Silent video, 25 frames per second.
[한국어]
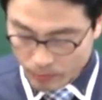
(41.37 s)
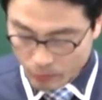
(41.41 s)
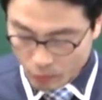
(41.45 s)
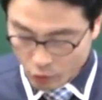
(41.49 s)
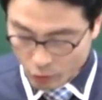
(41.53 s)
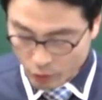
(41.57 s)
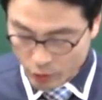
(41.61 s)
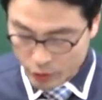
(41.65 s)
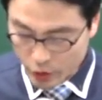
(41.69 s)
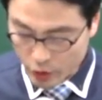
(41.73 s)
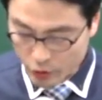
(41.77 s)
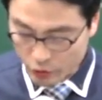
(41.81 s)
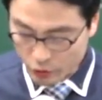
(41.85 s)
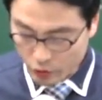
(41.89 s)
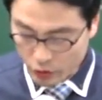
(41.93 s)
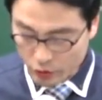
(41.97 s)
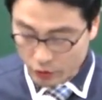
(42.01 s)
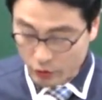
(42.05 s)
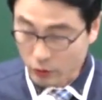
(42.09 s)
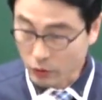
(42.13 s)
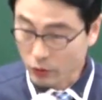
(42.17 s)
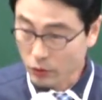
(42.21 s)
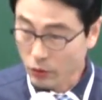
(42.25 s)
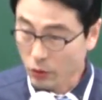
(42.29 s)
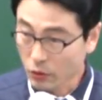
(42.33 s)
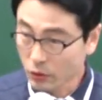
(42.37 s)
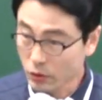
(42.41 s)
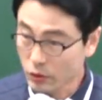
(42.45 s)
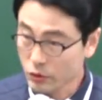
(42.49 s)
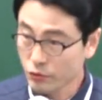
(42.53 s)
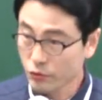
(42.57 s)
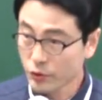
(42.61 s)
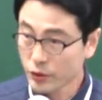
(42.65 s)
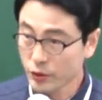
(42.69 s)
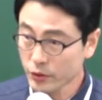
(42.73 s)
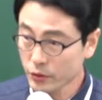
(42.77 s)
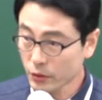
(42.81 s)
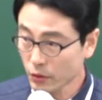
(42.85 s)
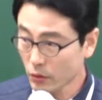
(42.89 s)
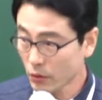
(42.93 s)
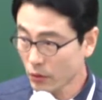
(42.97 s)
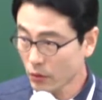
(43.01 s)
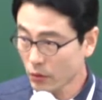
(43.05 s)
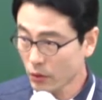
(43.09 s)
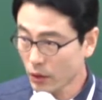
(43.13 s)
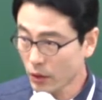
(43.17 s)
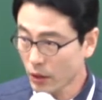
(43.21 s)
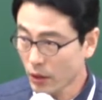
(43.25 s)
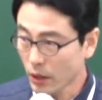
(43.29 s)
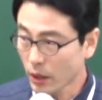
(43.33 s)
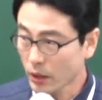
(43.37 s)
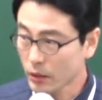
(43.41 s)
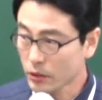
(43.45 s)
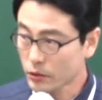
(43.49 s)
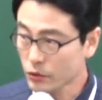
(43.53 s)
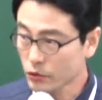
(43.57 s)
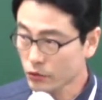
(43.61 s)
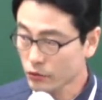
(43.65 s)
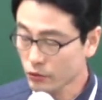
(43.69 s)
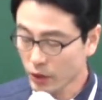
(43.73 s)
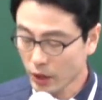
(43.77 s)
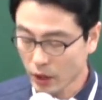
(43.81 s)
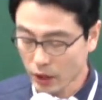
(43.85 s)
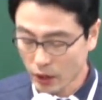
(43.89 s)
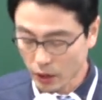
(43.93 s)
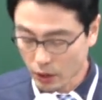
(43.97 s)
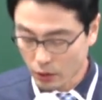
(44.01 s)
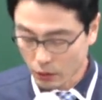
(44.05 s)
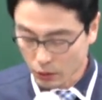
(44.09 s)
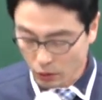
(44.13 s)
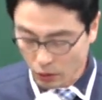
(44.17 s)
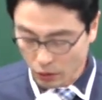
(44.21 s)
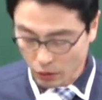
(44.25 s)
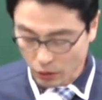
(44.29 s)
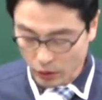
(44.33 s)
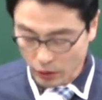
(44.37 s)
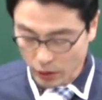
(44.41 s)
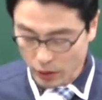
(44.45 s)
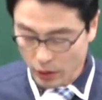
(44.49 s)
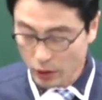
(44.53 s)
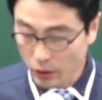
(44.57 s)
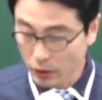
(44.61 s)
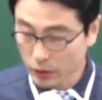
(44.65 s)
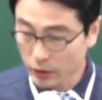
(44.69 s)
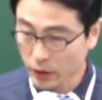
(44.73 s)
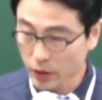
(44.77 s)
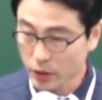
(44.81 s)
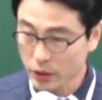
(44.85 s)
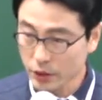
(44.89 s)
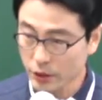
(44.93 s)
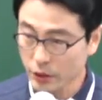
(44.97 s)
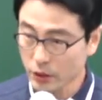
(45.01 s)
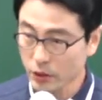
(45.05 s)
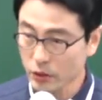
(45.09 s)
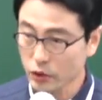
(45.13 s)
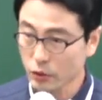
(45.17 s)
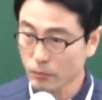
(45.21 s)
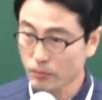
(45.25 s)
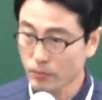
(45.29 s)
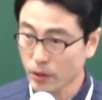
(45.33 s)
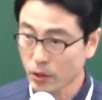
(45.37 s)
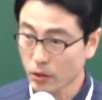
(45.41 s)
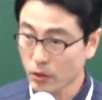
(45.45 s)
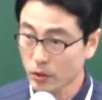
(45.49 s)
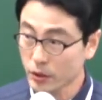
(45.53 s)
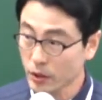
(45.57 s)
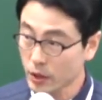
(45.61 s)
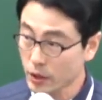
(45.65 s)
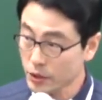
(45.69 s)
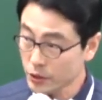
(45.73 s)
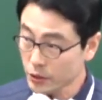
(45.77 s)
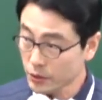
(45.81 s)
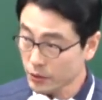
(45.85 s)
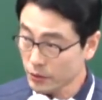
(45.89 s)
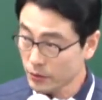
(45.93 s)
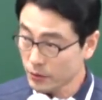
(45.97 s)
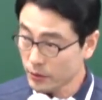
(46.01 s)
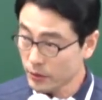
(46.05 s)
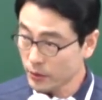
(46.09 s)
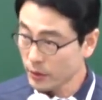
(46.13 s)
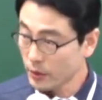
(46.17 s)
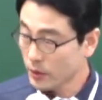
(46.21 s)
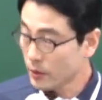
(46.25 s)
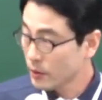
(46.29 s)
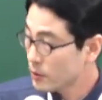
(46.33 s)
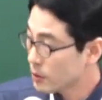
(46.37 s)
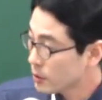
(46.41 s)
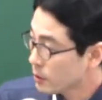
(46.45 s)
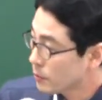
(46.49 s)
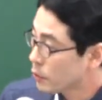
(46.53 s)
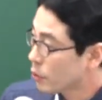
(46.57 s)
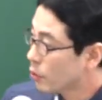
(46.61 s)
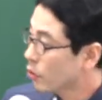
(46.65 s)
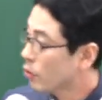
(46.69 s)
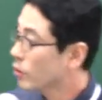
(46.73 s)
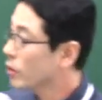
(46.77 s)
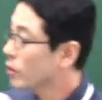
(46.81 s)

두 번째 줄 등록을 취소 할 수가 있고 1년 이하 징역 1천만 원 이하죠. 저분에 그거